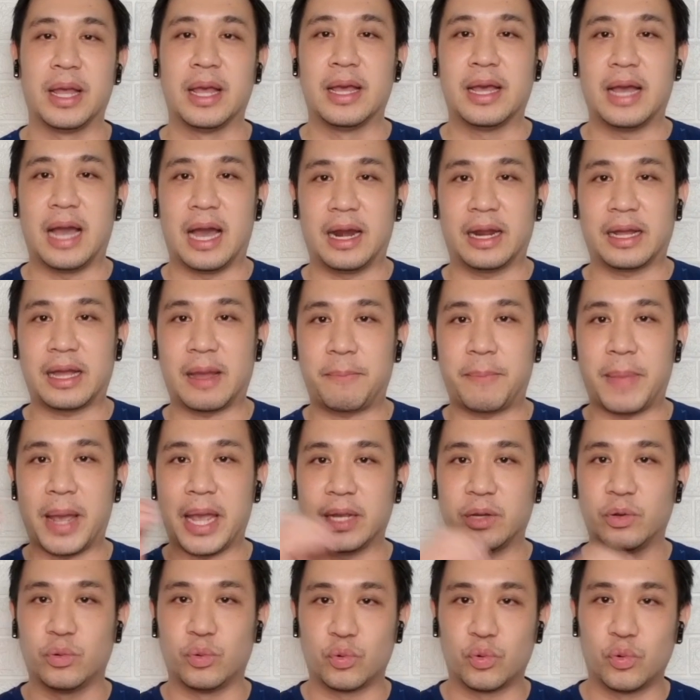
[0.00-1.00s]
เอาละครับไป
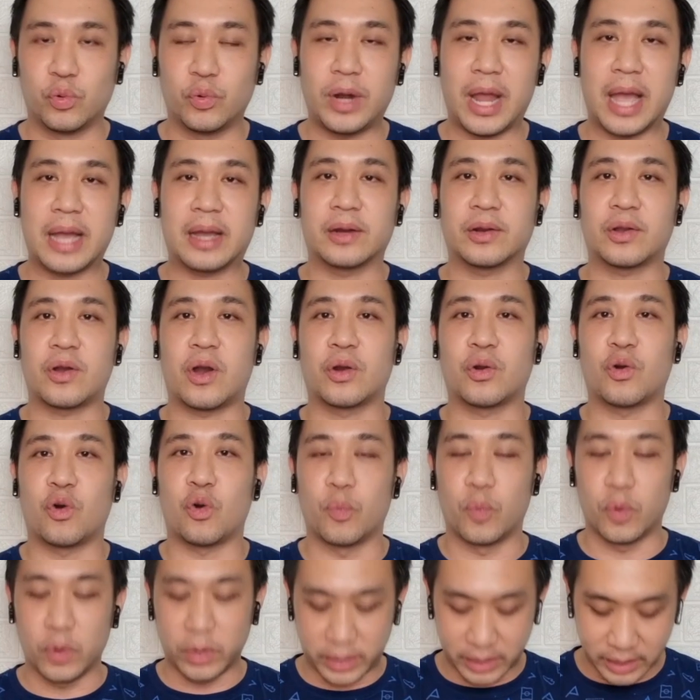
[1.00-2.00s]
ดูคู่แรกกันก่อน6ก
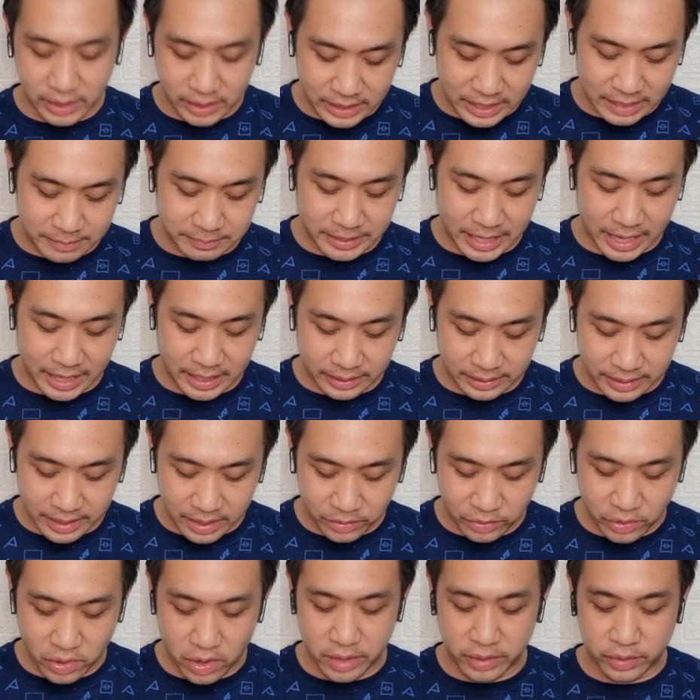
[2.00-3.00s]
โมงครึ่งครับเตะกันเร็ว
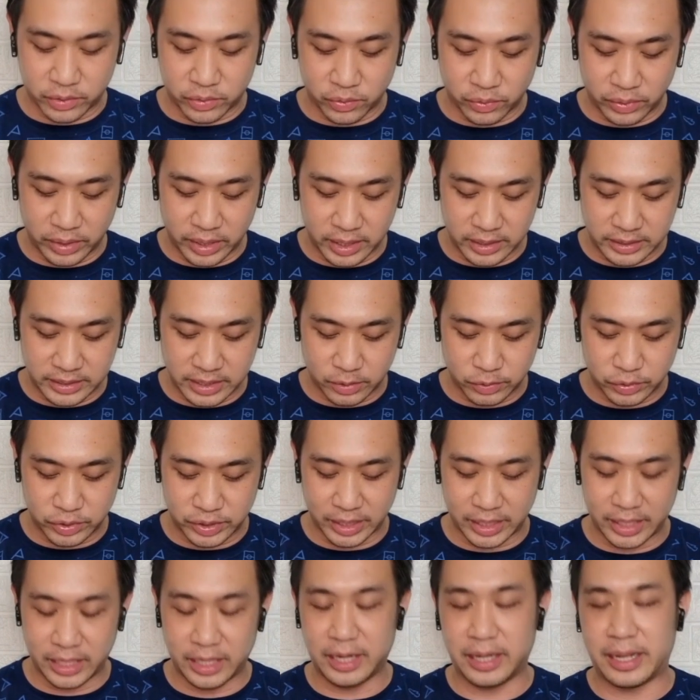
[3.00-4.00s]
หน่อยคู่นี้เชล
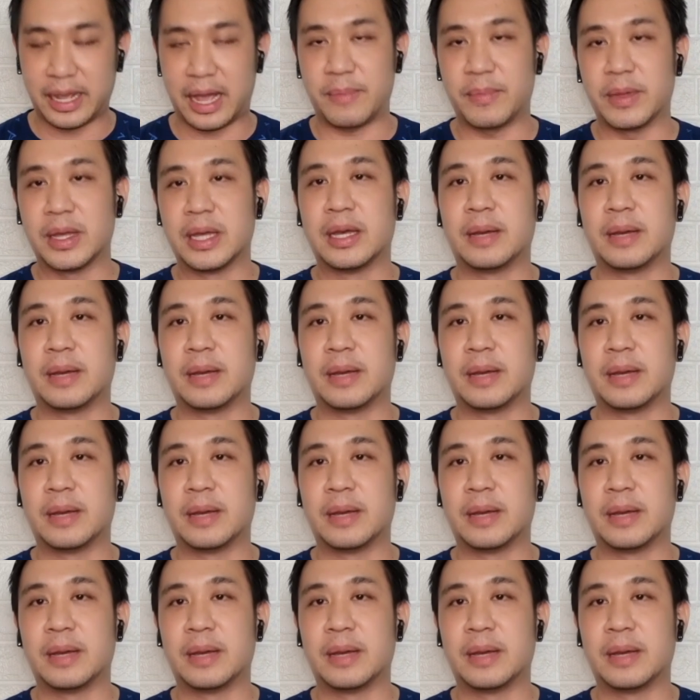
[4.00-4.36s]
ซีนะครับ